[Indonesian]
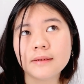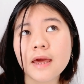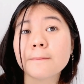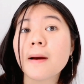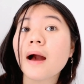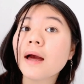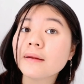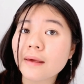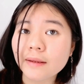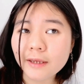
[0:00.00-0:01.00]
Dan maka
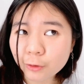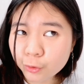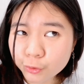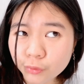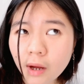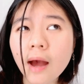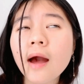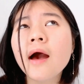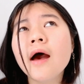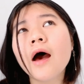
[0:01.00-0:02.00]
dari itu
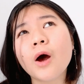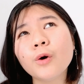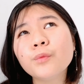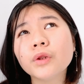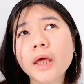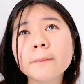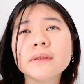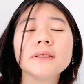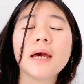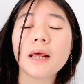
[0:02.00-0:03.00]
juga aku mulai
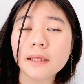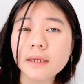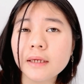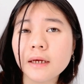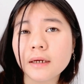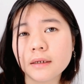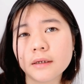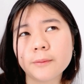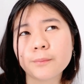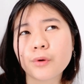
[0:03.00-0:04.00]
mencari eh,